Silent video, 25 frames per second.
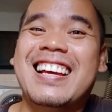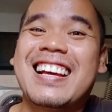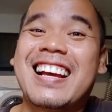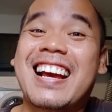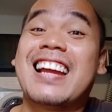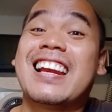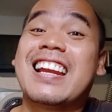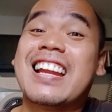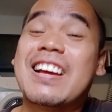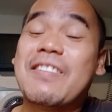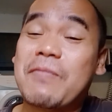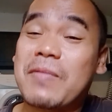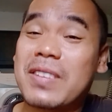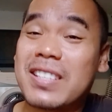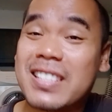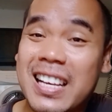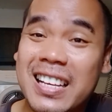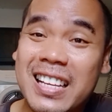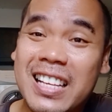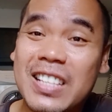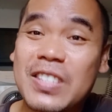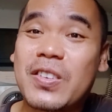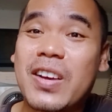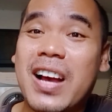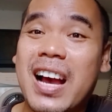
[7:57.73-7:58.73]
karena
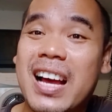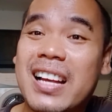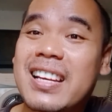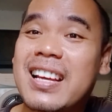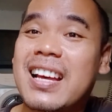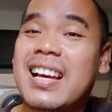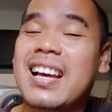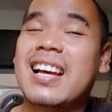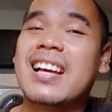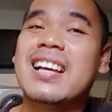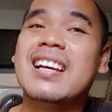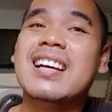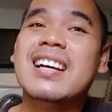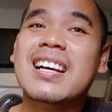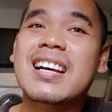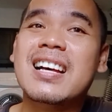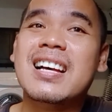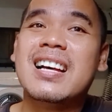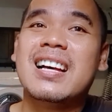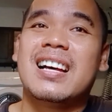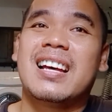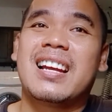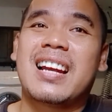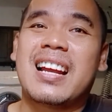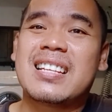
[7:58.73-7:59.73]
pisangnya juga ada
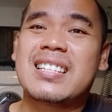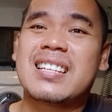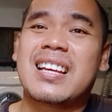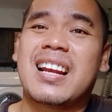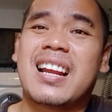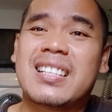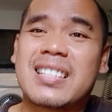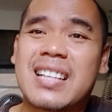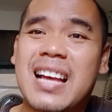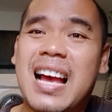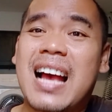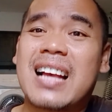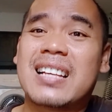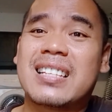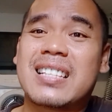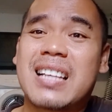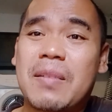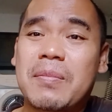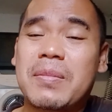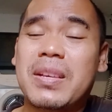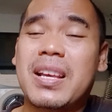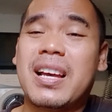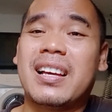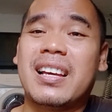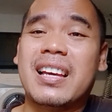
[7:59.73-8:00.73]
rasa-rasa
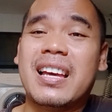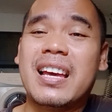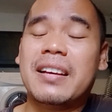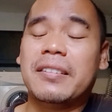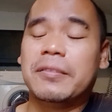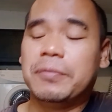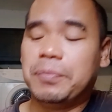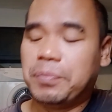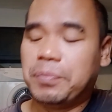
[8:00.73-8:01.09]
asamnya nggih